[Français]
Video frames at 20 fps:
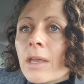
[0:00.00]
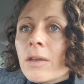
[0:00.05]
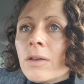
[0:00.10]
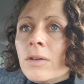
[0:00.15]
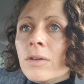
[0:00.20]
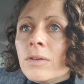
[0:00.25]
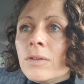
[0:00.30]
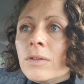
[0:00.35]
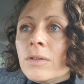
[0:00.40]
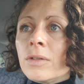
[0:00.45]

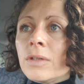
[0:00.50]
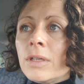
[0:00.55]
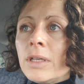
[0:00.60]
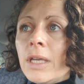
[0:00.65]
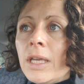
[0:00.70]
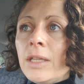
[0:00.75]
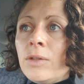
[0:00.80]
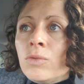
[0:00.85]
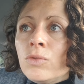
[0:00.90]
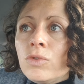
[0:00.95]
euh,
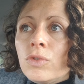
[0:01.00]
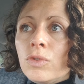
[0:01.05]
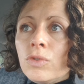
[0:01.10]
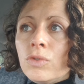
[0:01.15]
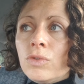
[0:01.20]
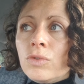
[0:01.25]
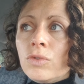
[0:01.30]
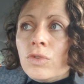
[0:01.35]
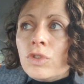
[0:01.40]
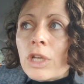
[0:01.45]
et donc de
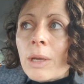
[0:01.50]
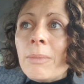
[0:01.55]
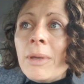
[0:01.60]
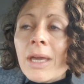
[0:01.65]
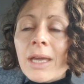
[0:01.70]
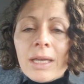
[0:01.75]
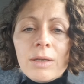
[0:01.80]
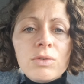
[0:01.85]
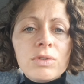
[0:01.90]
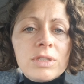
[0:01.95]
ne jamais
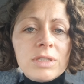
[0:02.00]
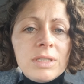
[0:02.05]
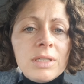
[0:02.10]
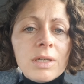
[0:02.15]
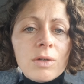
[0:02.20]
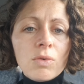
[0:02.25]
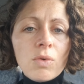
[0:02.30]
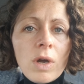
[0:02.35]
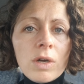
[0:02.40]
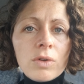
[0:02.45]

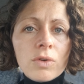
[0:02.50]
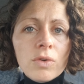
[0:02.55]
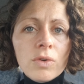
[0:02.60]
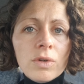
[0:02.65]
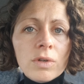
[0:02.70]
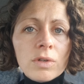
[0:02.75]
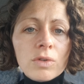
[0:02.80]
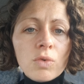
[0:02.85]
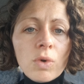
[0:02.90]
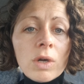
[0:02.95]
réussir quoi
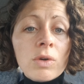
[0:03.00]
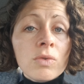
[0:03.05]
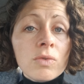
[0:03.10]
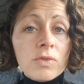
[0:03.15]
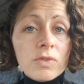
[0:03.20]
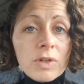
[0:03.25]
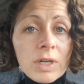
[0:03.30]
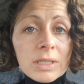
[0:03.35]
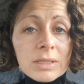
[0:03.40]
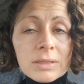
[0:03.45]
que quoi qu'on
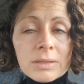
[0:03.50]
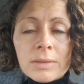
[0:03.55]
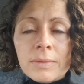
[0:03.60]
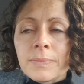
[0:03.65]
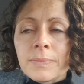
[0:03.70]
fasse.